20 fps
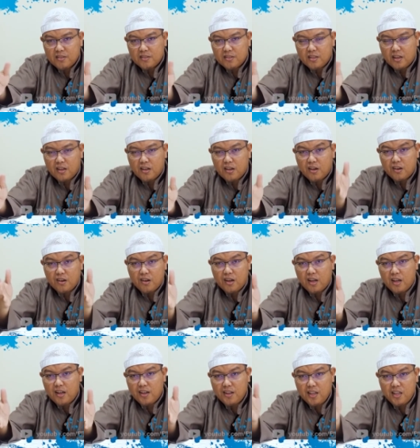
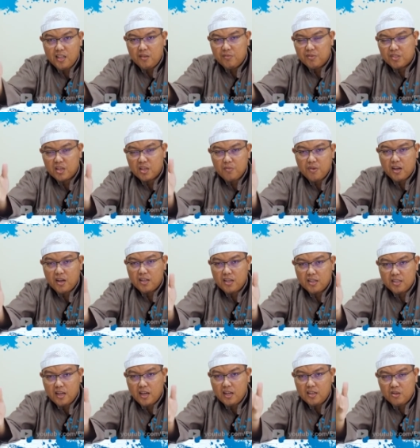Sakharaha alaihim sab'a
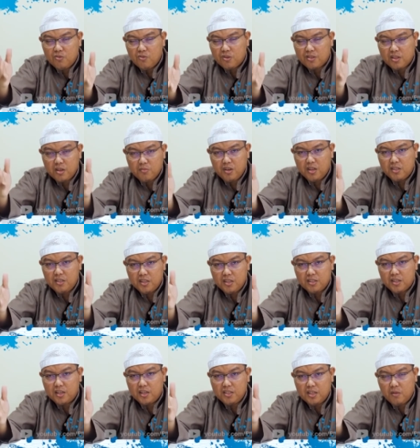layalin wa
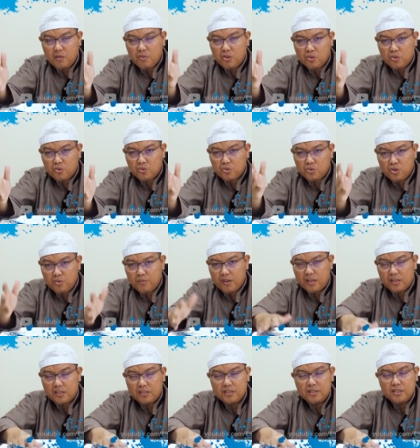thamaniyata ayyamin
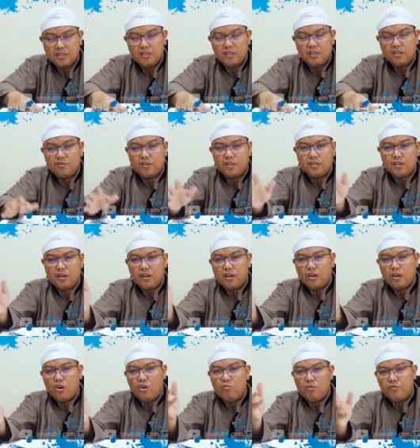husuma
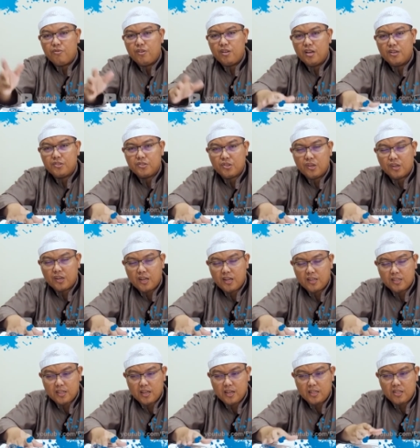fataral qauma fiha
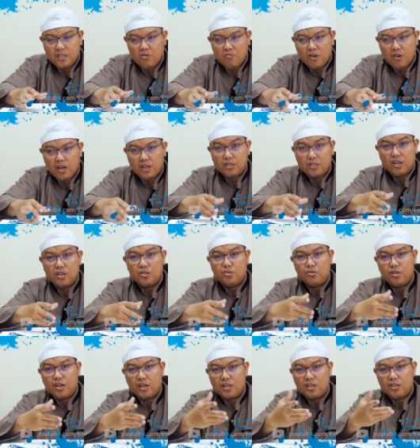sar'a ka'annahum a'jazu
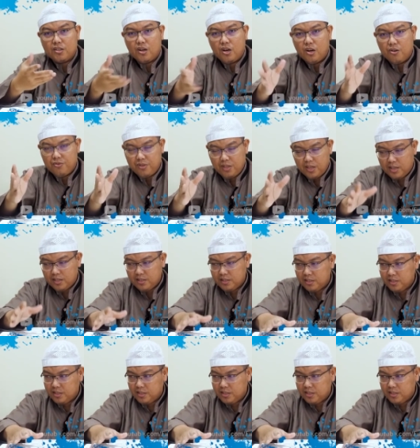nakhlin khawiyah.